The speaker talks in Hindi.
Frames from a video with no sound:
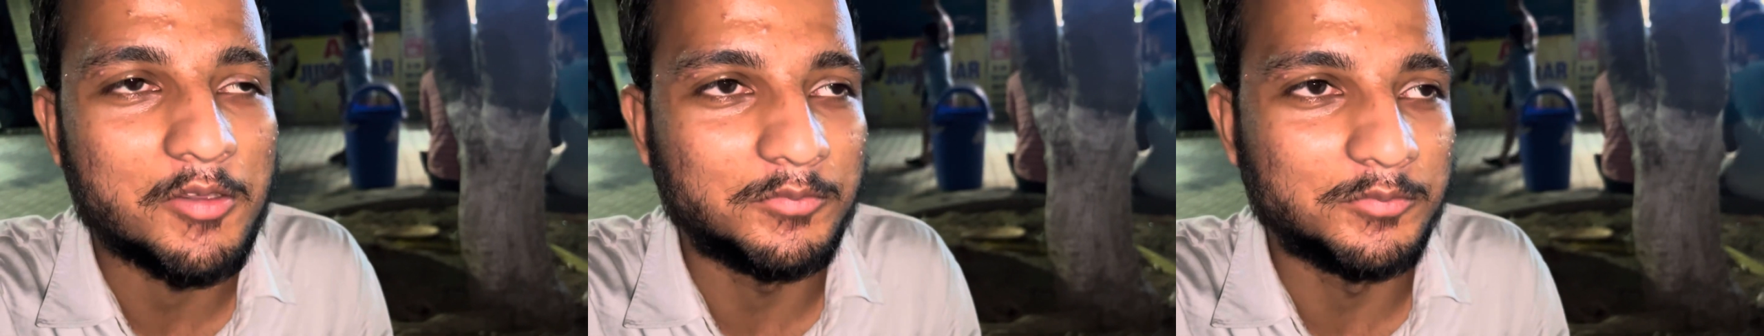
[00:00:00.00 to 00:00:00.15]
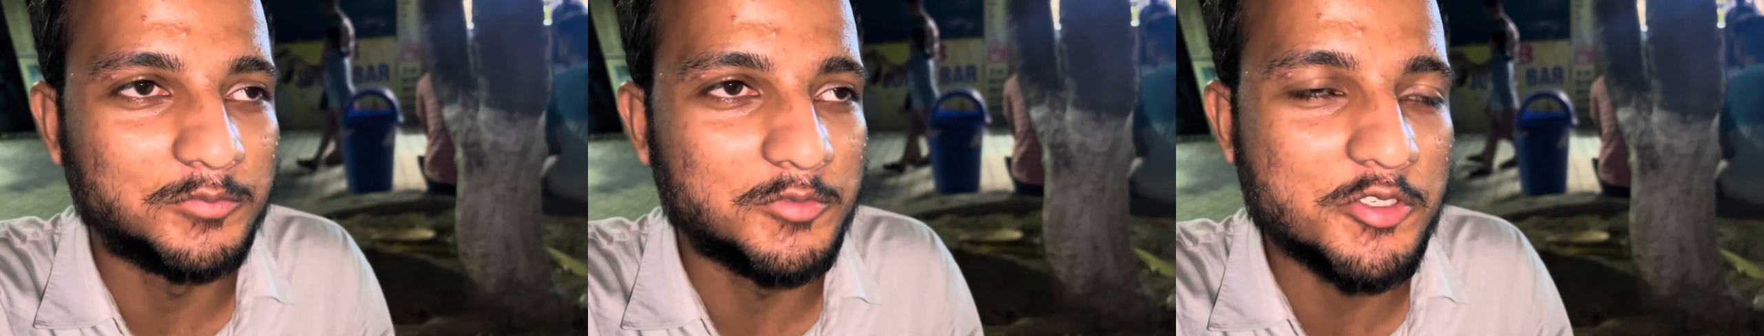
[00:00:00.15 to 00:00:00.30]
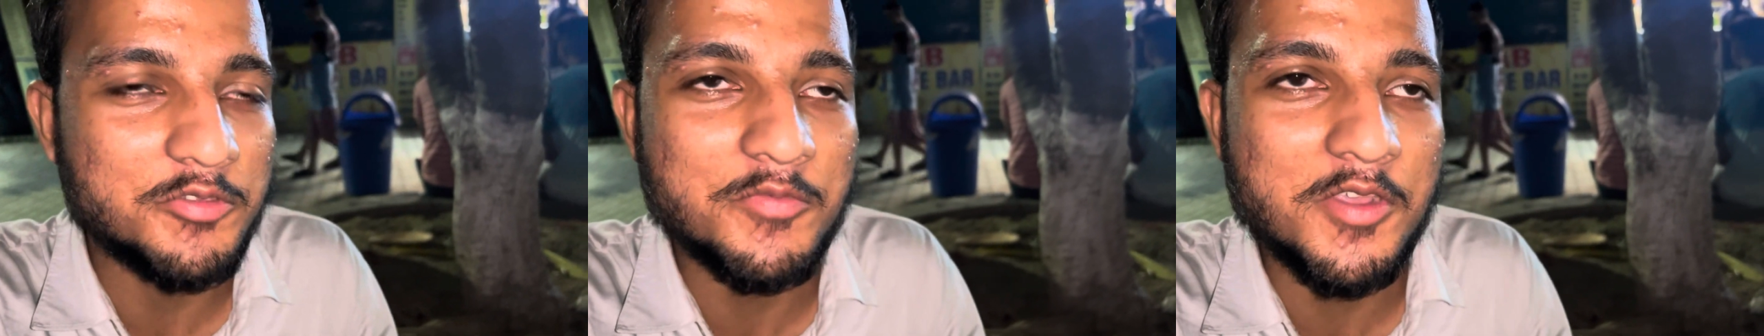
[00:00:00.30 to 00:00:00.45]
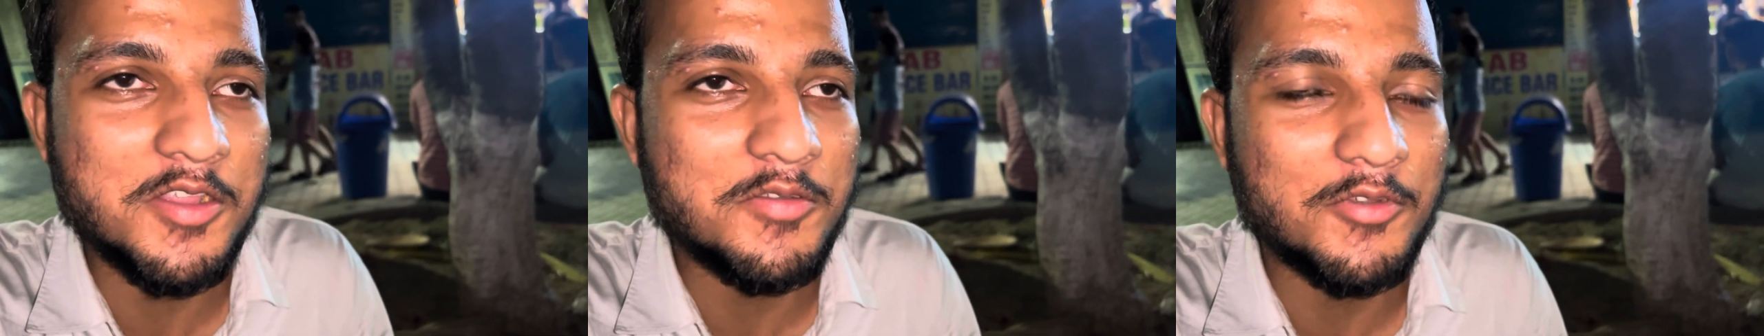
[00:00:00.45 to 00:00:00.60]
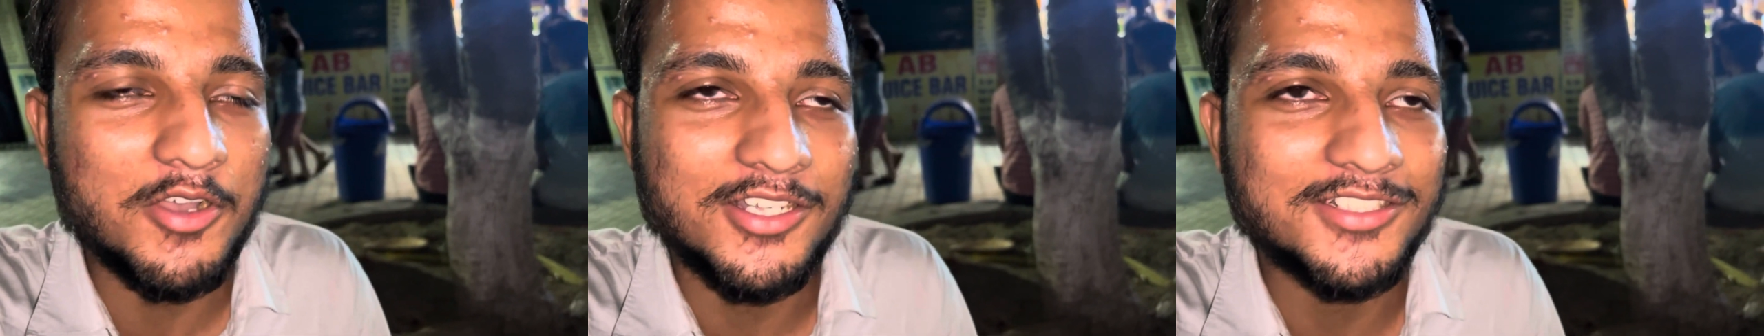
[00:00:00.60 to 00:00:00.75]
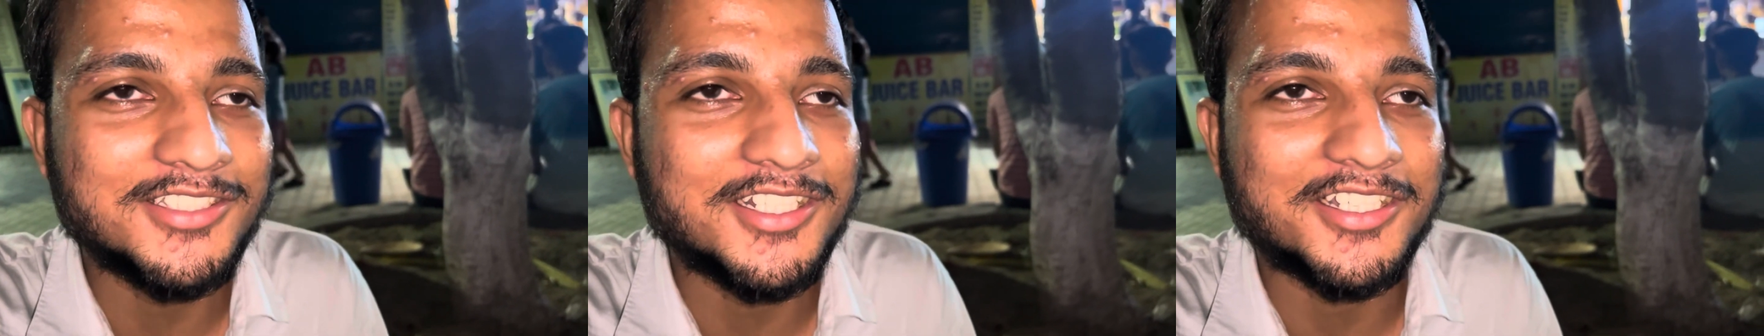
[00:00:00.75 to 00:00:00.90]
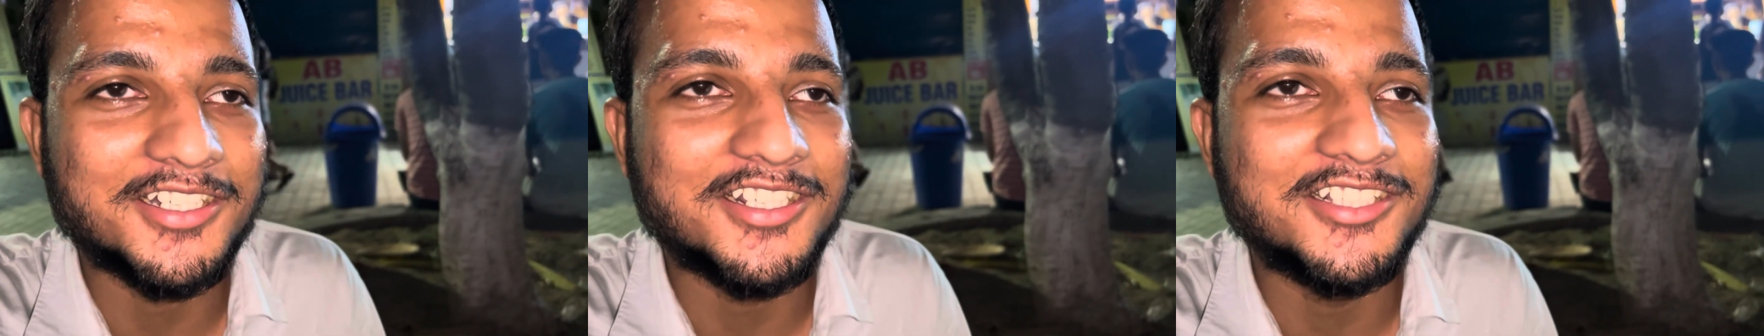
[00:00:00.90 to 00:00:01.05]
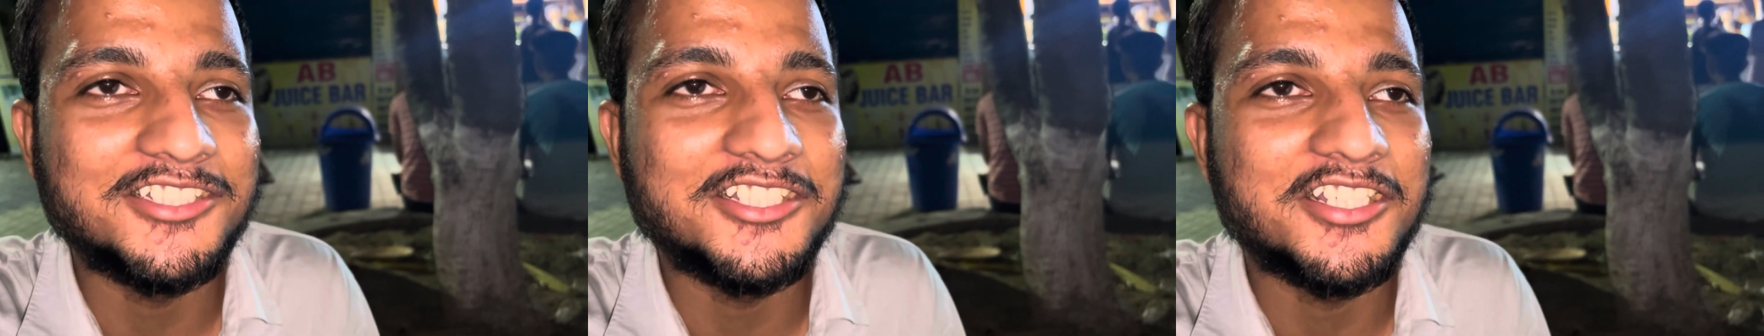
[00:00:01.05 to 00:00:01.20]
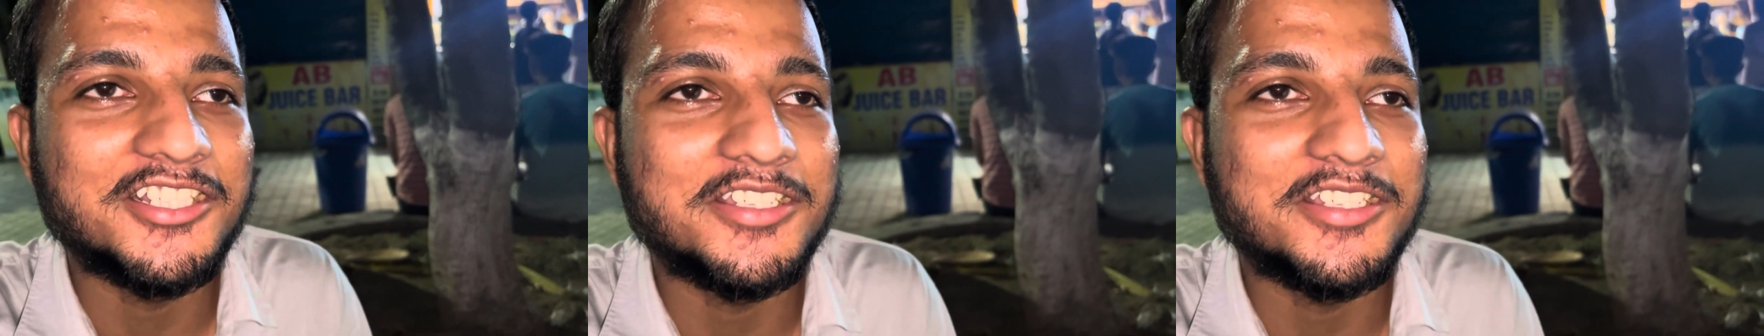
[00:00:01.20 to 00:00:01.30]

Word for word: मुझ में भी बहुत नखरे थे